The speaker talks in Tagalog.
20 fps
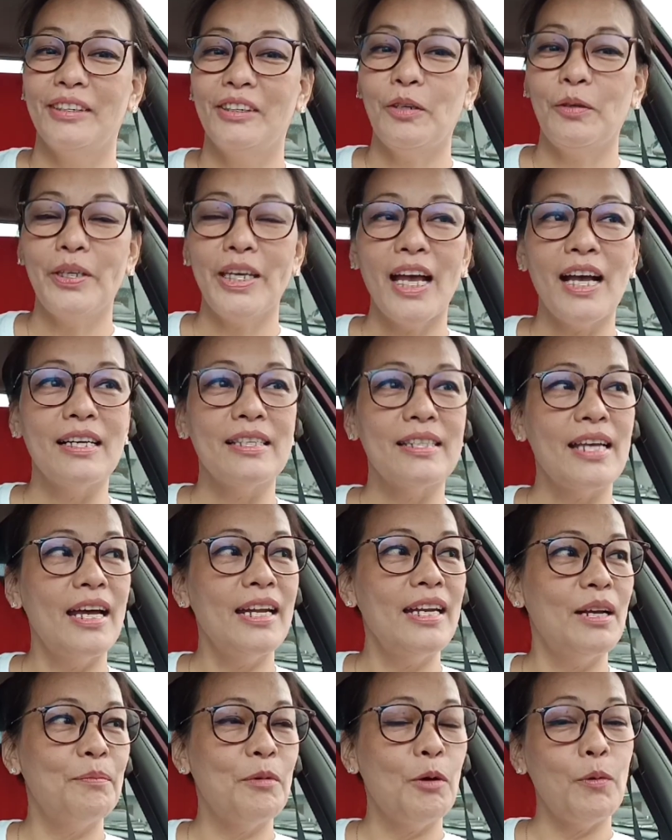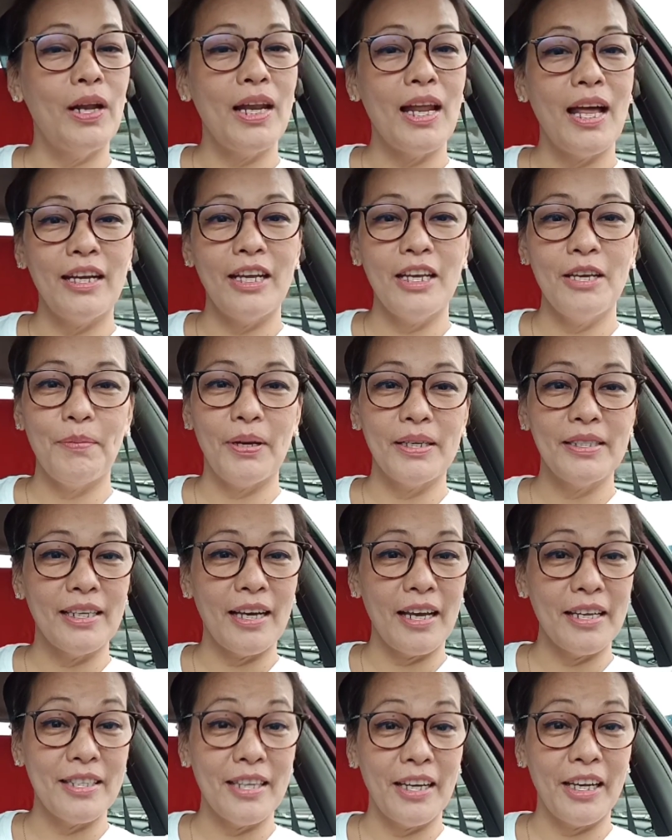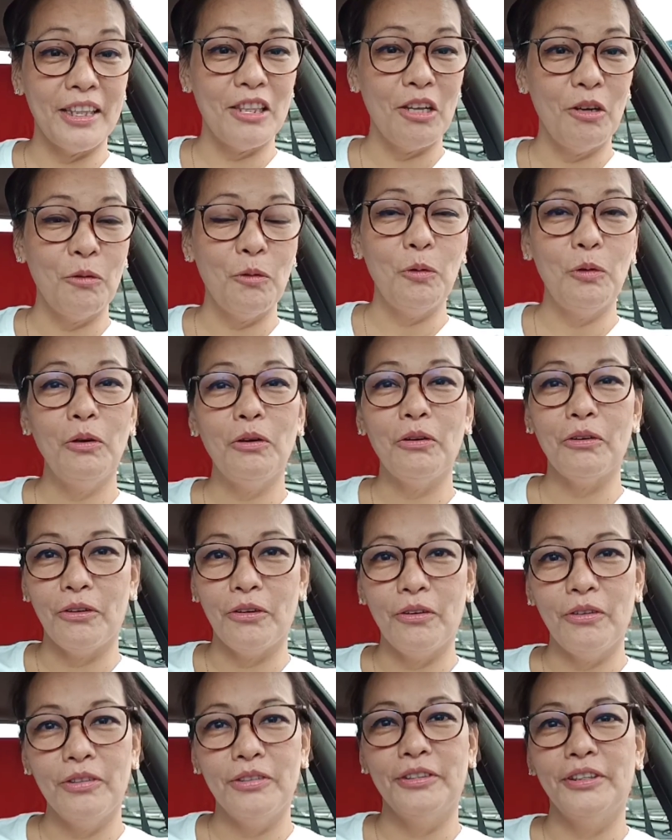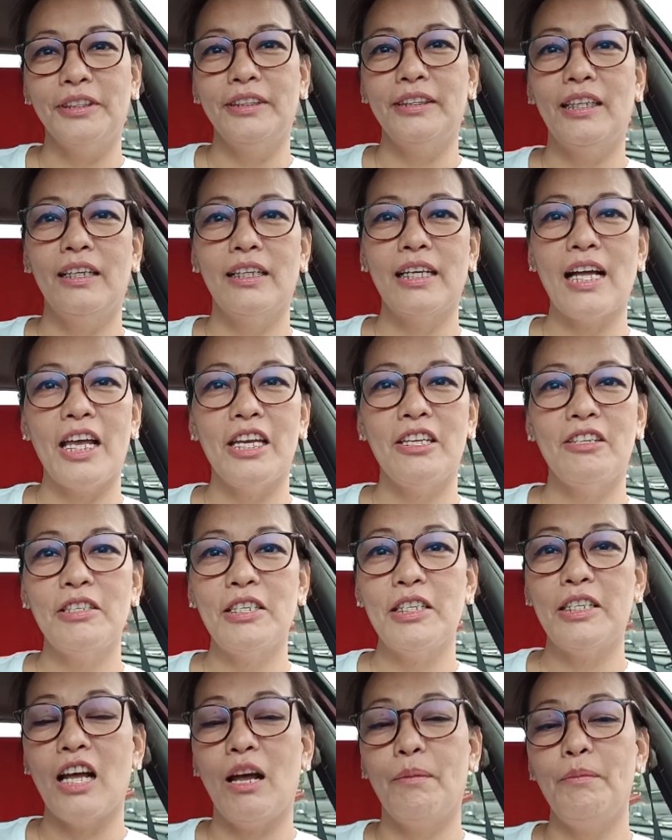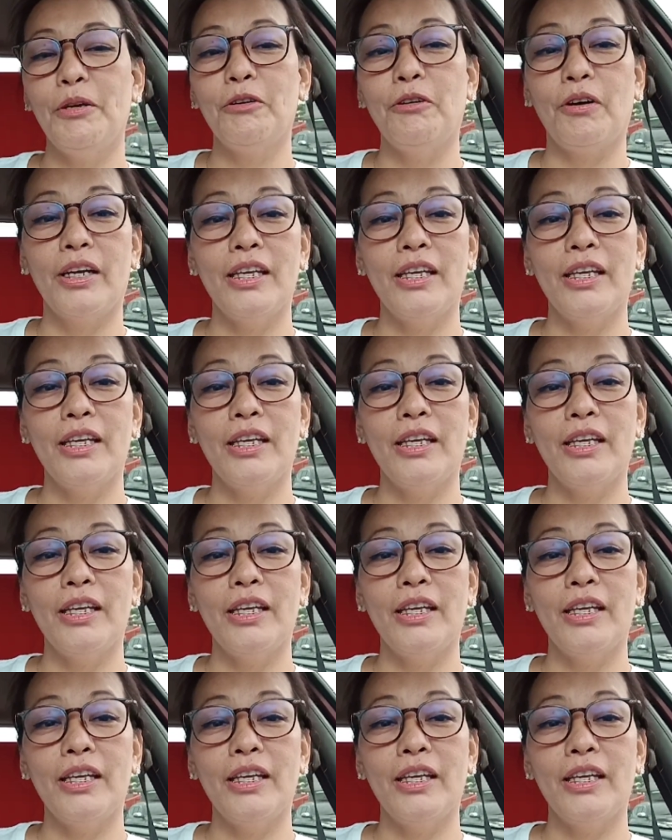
So, yeah. Sana mawala na yung pagsakit-sakit ng ulo ko na gaya ng sinabi ko.